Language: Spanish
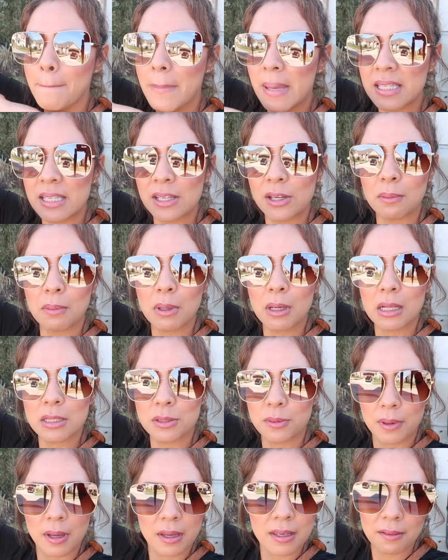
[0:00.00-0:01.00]
Y si no me
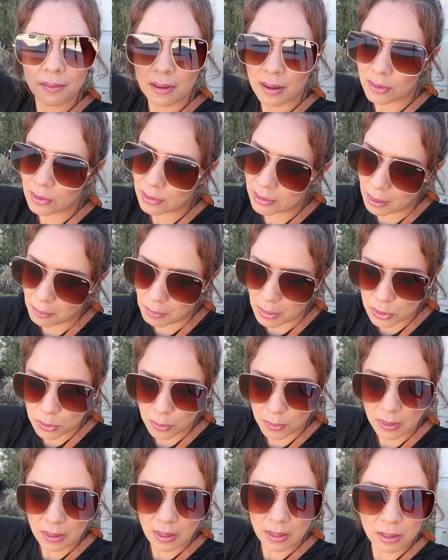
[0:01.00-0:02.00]
las hubiera llevado, nada más
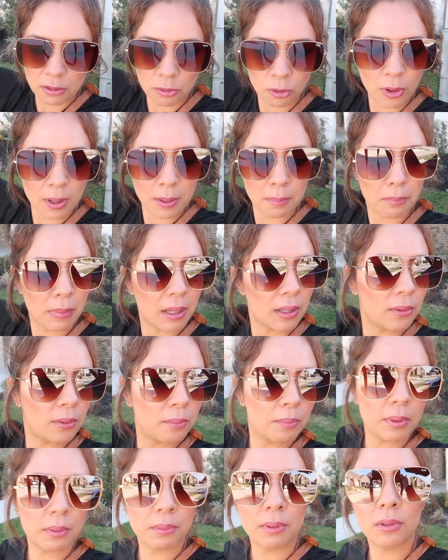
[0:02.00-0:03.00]
hubiera ido en vano.
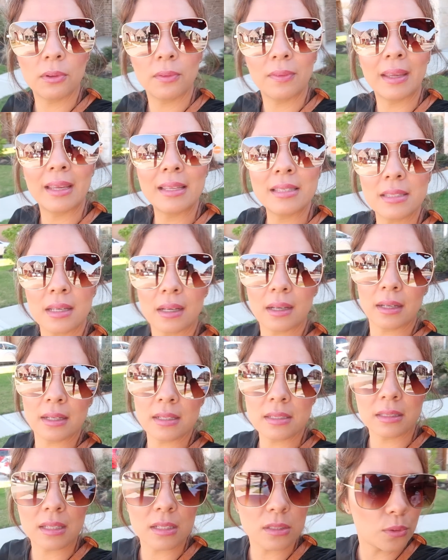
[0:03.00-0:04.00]
Pero bueno, dejen
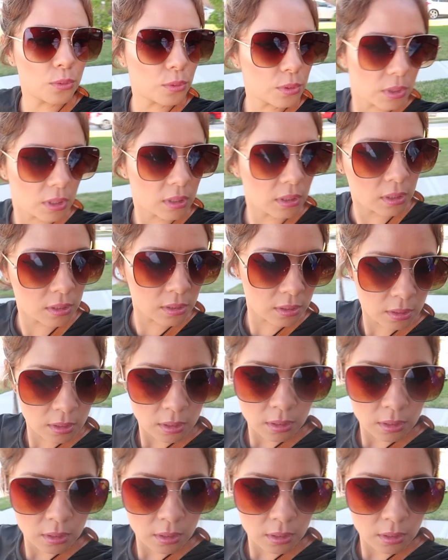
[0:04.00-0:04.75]
sacar estas cositas.